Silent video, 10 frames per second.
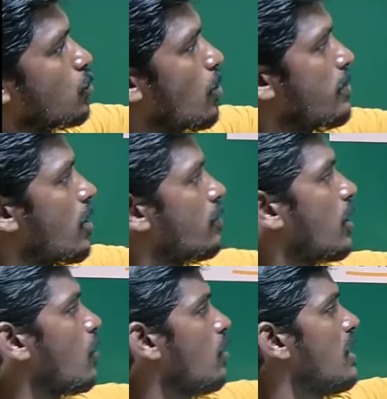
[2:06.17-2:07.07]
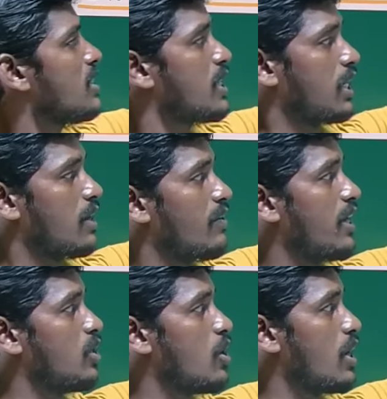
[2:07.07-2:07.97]
తొమ్మిది వందలు చక్రవడ్డీ
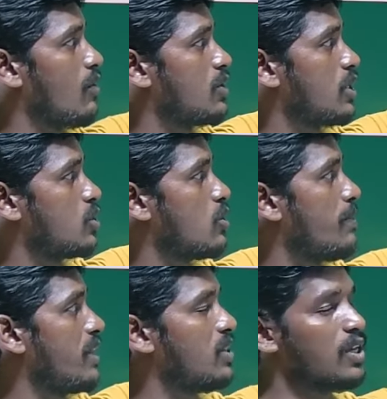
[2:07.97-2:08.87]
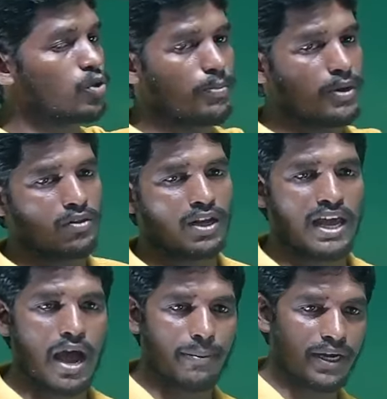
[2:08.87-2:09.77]
ద్వారా వచ్చిన సొమ్ము ఎంత తొమ్మిది వందల
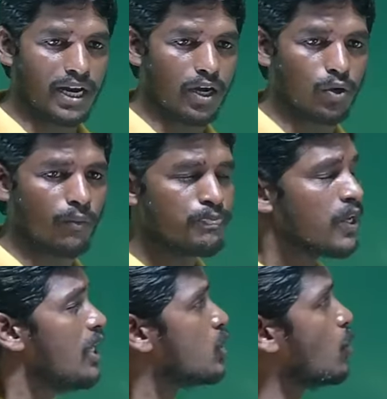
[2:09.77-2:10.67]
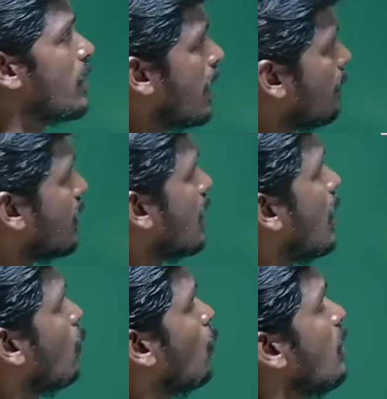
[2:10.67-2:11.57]
యాభై నాలుగు సో
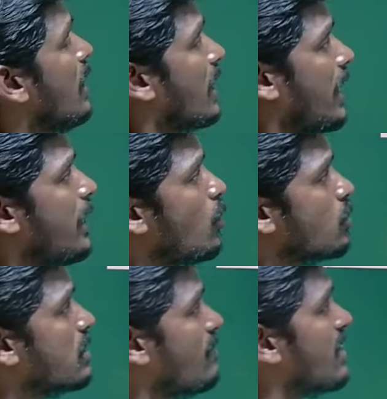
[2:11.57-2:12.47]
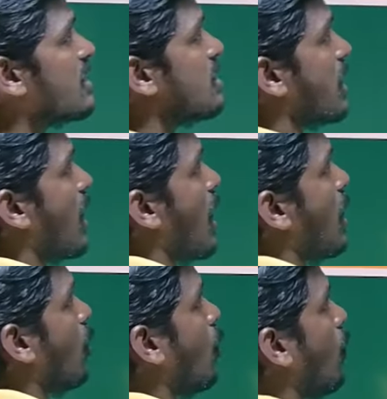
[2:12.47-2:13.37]
ఏమన్నాడు రెండు
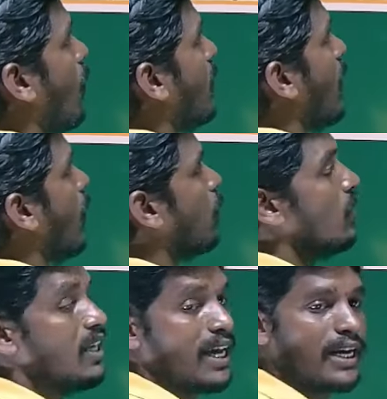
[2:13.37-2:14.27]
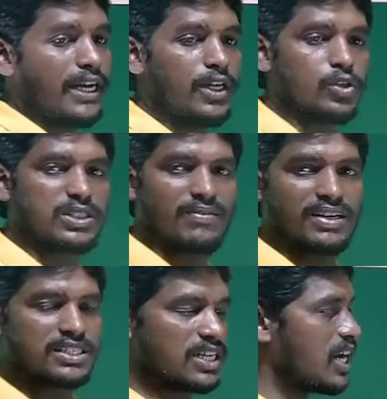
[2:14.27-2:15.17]
సంవత్సరాలలో అన్నాడు రెండు
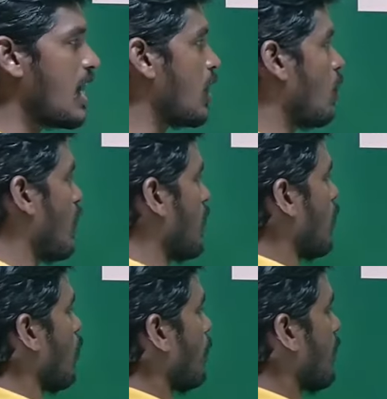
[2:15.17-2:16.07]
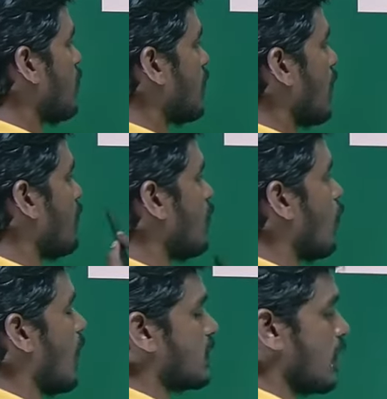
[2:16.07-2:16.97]
సంవత్సరాలలో అన్నాడు పీ తెలవదు
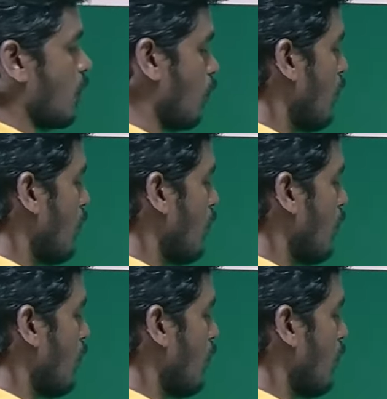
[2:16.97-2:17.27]
అసలు